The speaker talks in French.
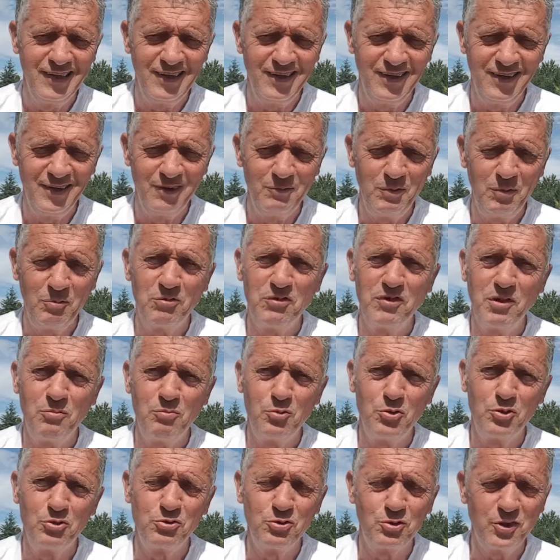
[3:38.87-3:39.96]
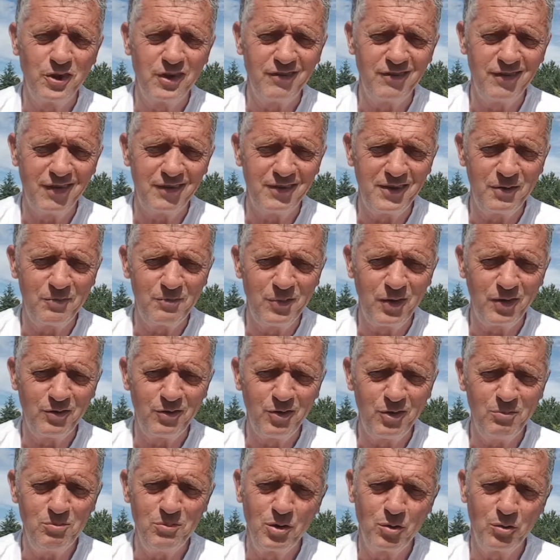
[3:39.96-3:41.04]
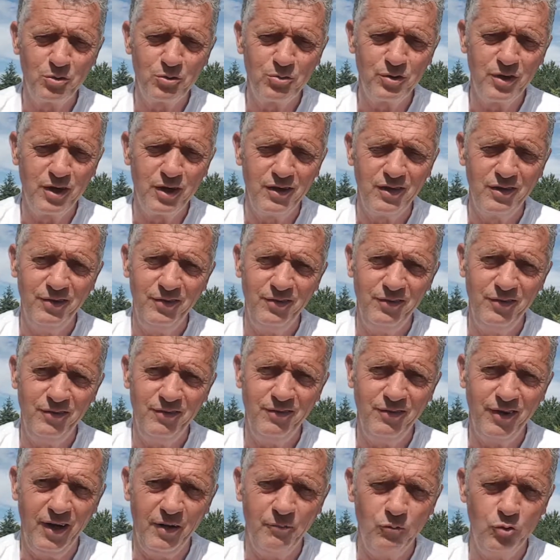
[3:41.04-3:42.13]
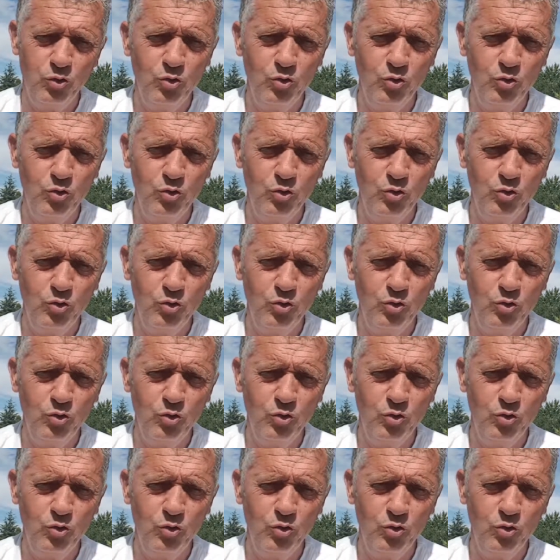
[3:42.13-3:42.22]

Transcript: même si elle peut choquer certaines personnes, mais en tout cas, voilà.